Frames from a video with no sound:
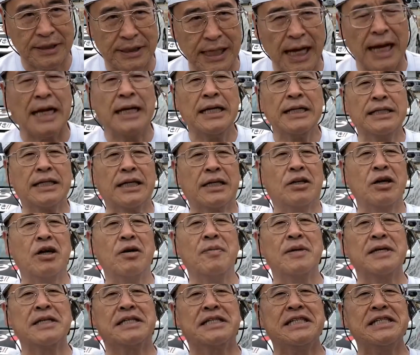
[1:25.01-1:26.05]
さあじゃあ今日
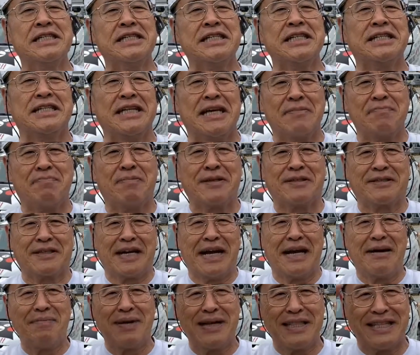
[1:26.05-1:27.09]
も一日ですね一発
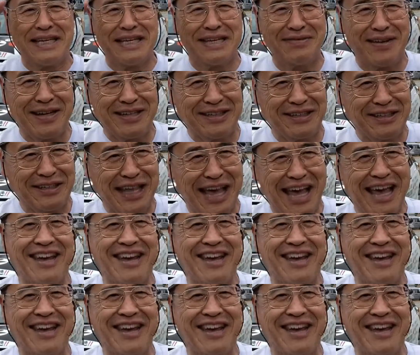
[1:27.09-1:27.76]
頑張っていきますので